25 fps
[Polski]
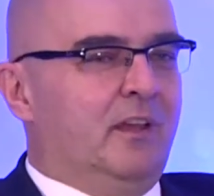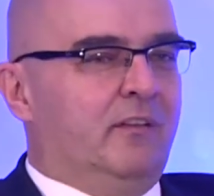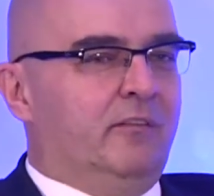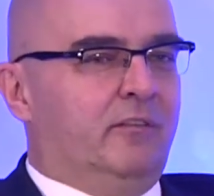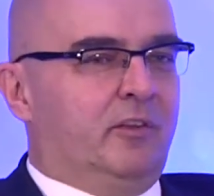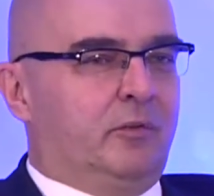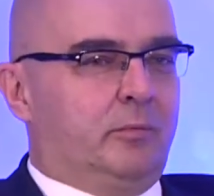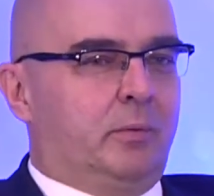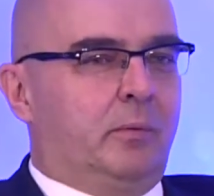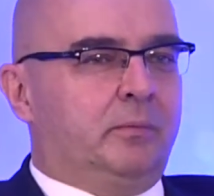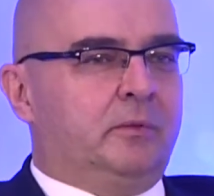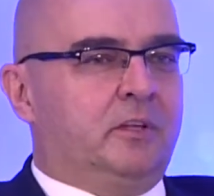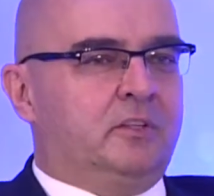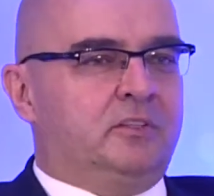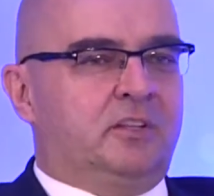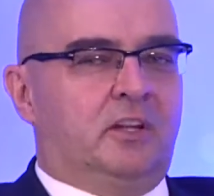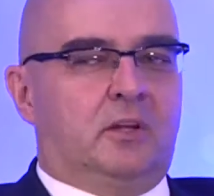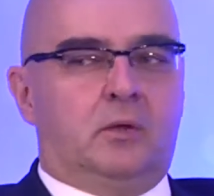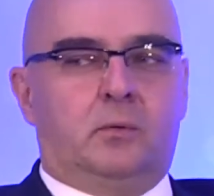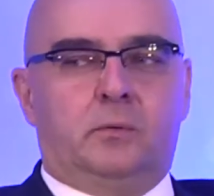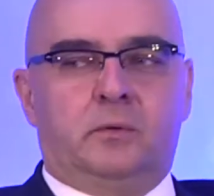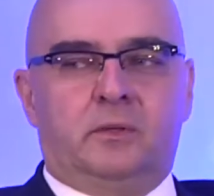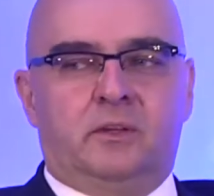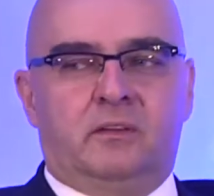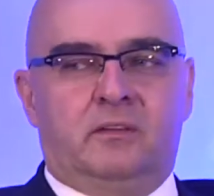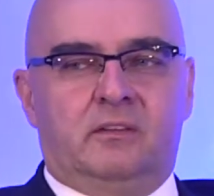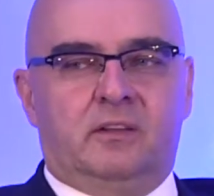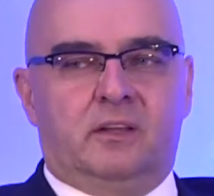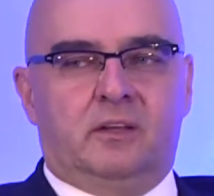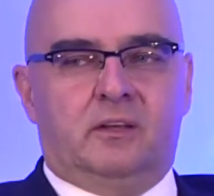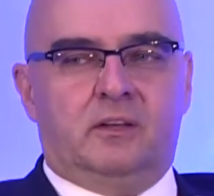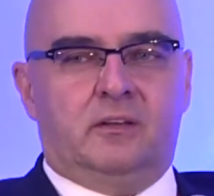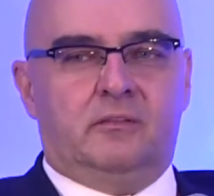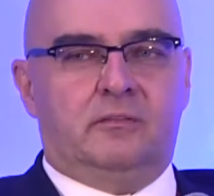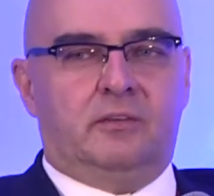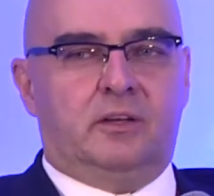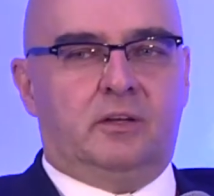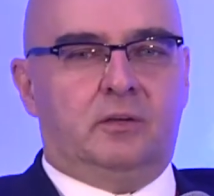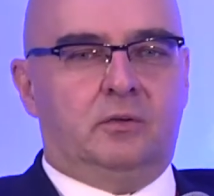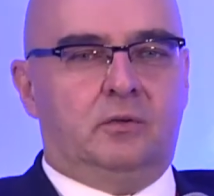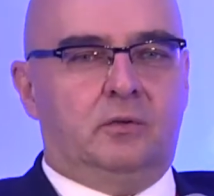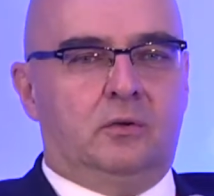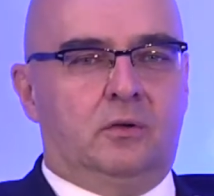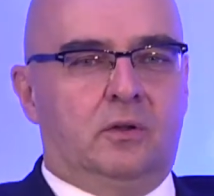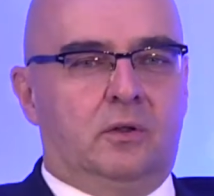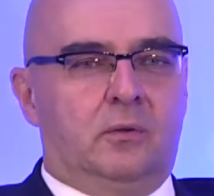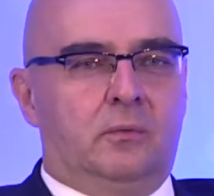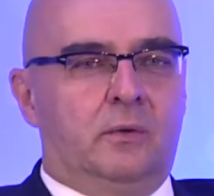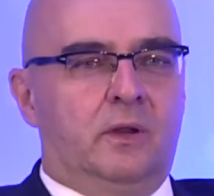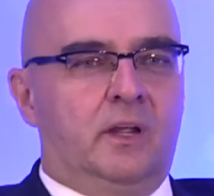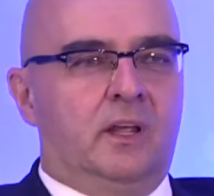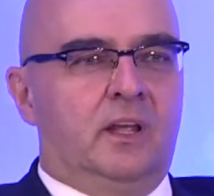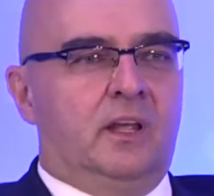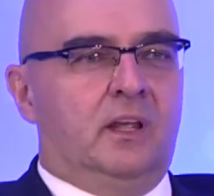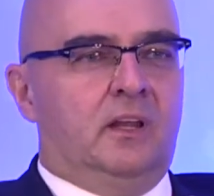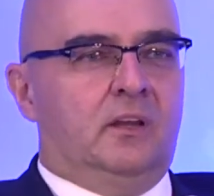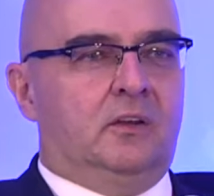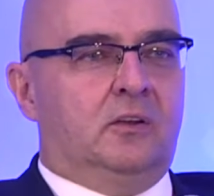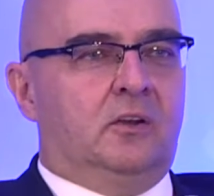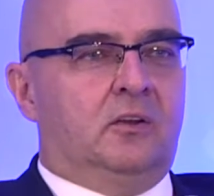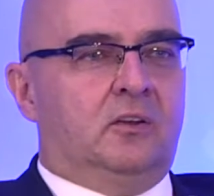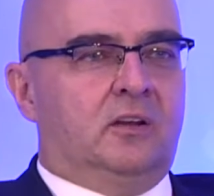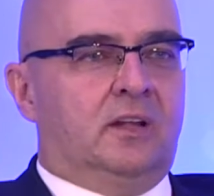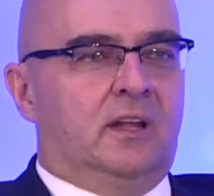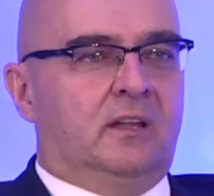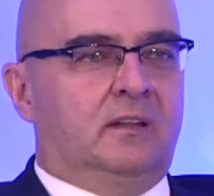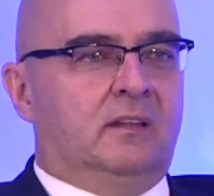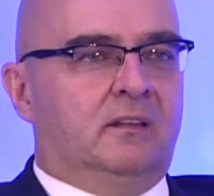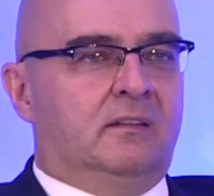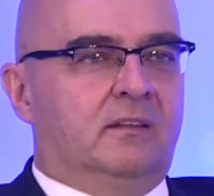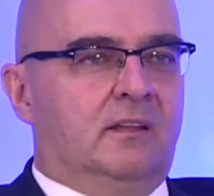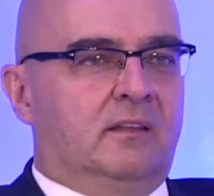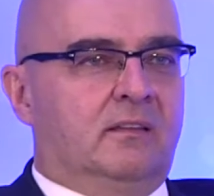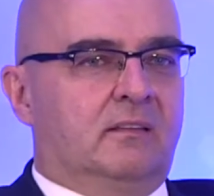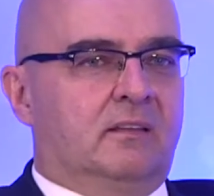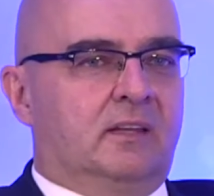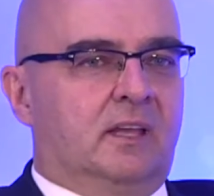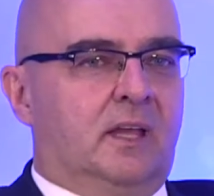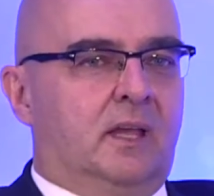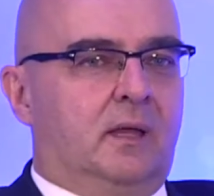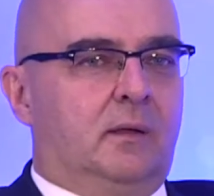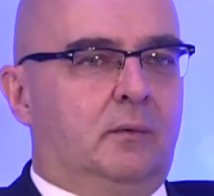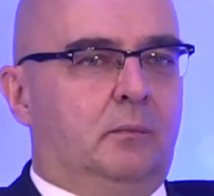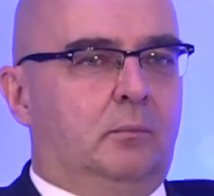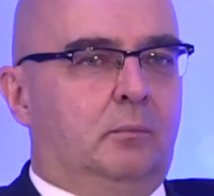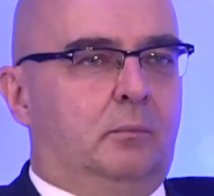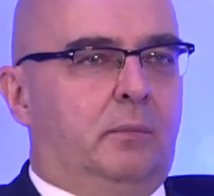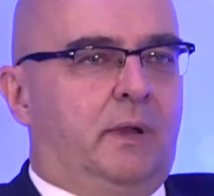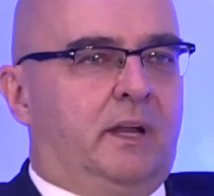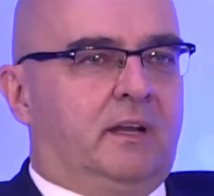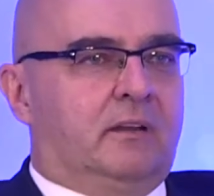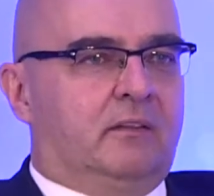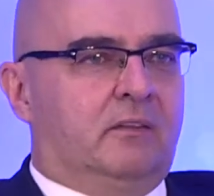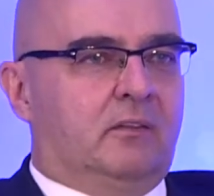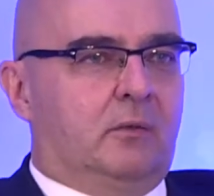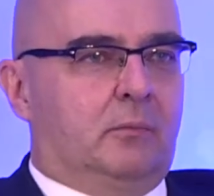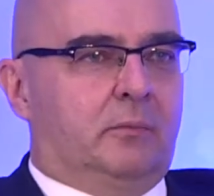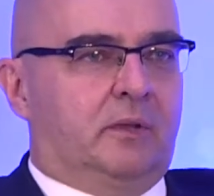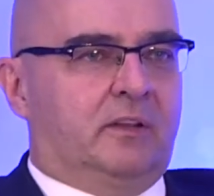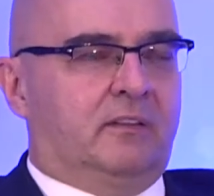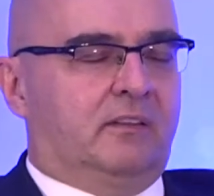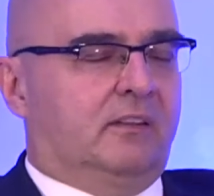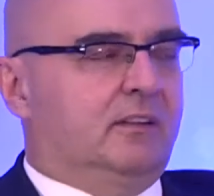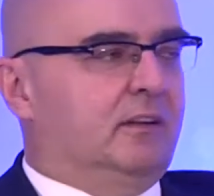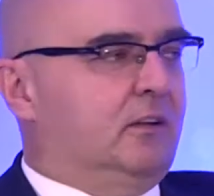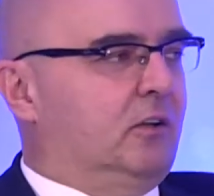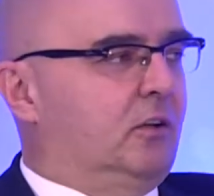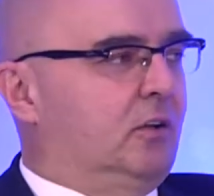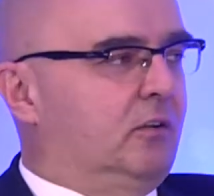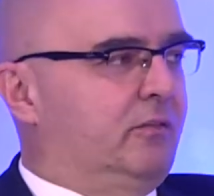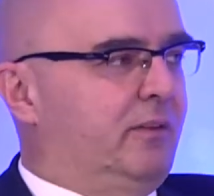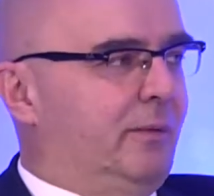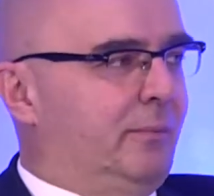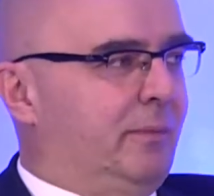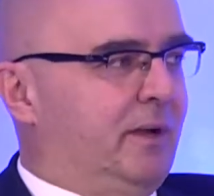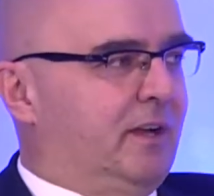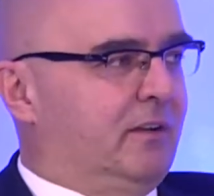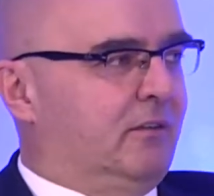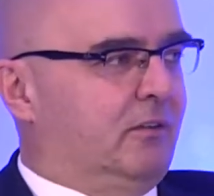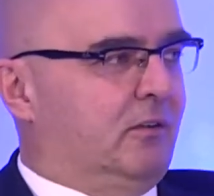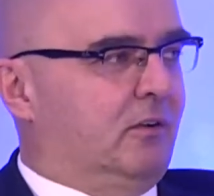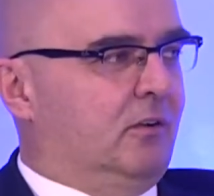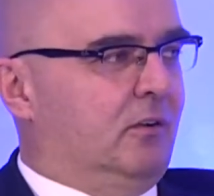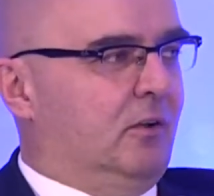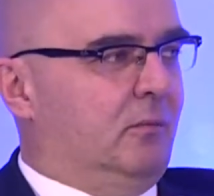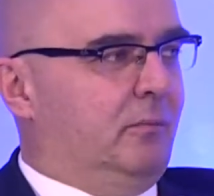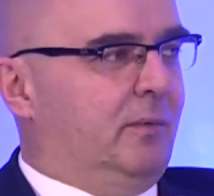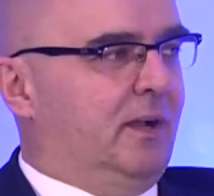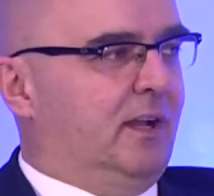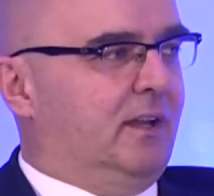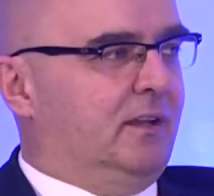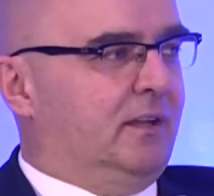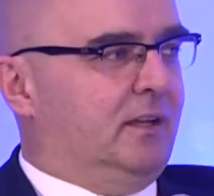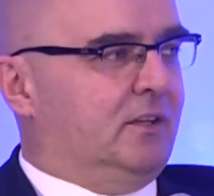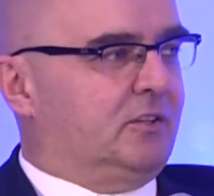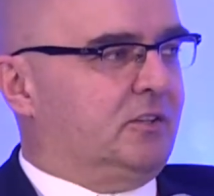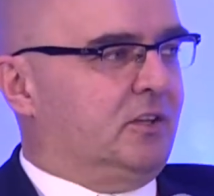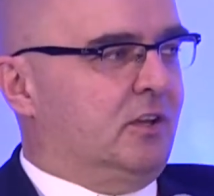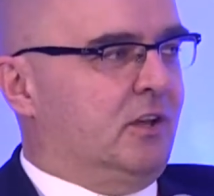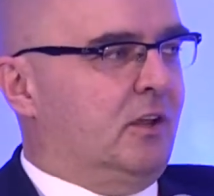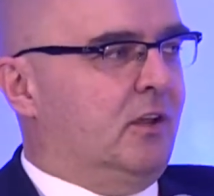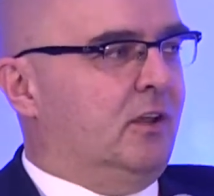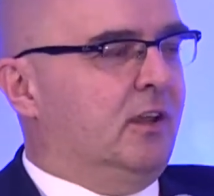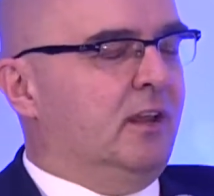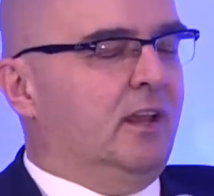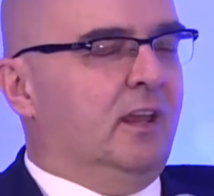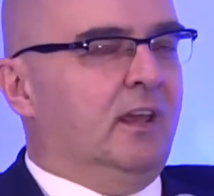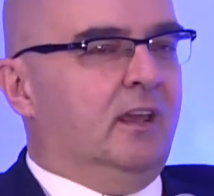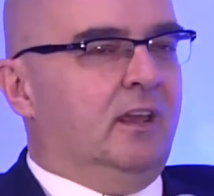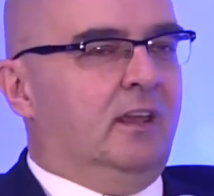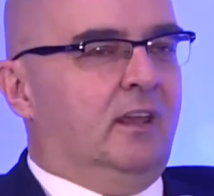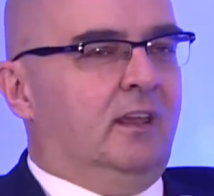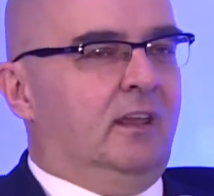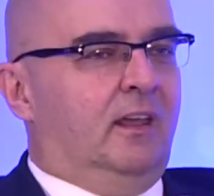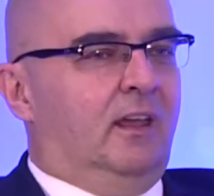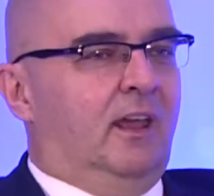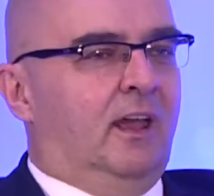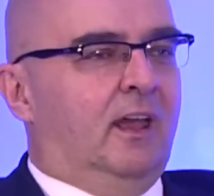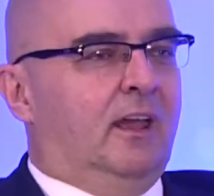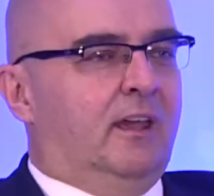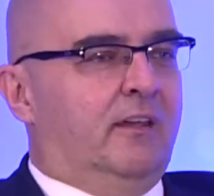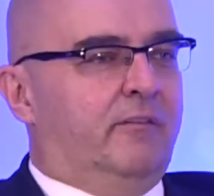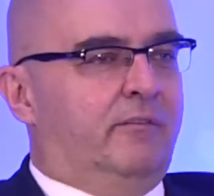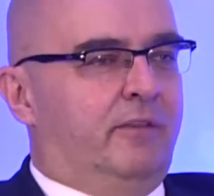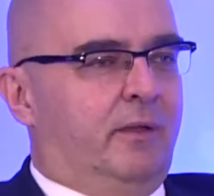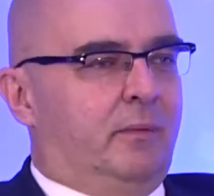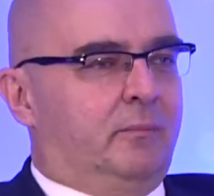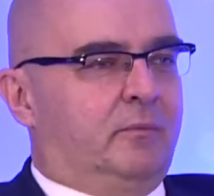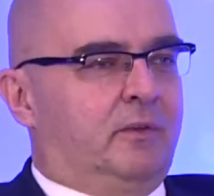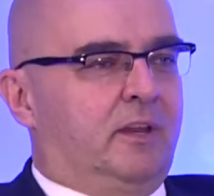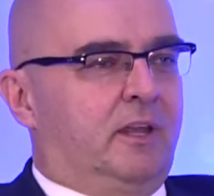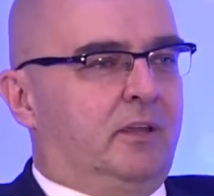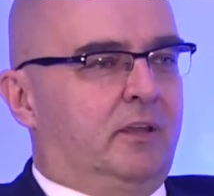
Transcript: wspomnieć taką inicjatywę, którą no, organizacja bardzo międzynarodowa, bardzo globalna, czyli EFMD,